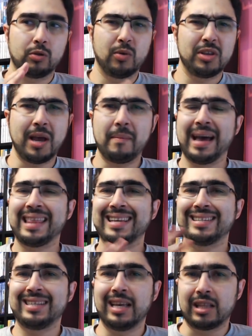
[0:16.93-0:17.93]
Somos ya más
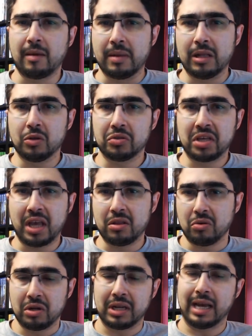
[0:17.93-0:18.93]
de
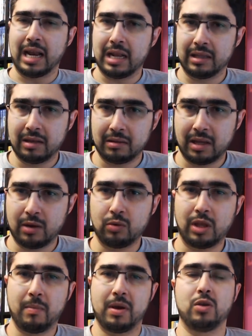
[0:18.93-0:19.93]
7200, el canal tiene
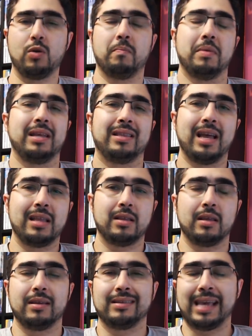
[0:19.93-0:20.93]
un tamaño
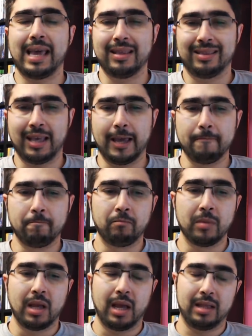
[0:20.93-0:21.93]
bastante decente
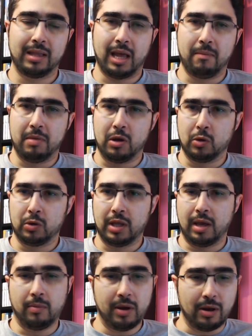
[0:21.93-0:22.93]
en términos
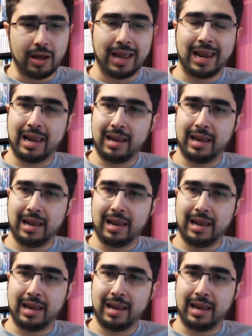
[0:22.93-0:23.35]
de, bueno,